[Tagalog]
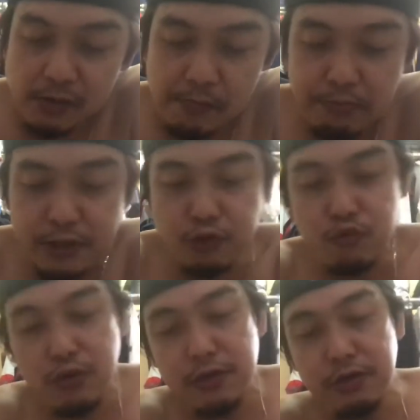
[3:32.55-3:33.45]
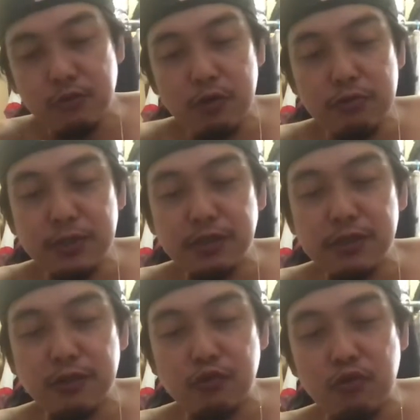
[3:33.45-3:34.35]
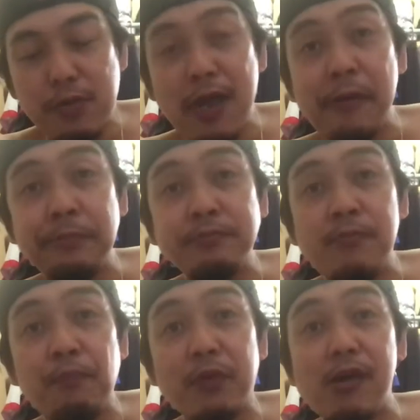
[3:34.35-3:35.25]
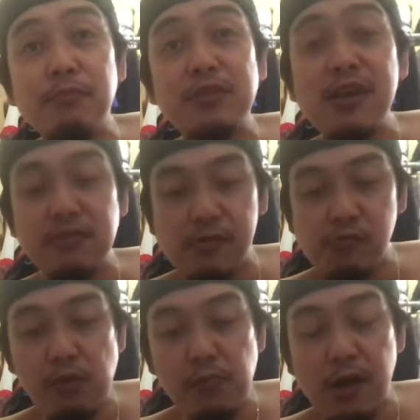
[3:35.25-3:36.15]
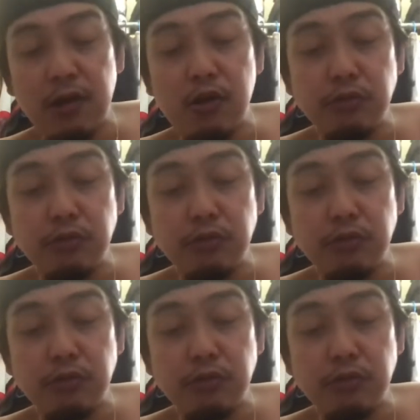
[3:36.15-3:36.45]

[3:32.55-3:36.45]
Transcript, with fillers: Pritok pin ko kuma, sangag ko kuma. Kabsat, ngayon tayo.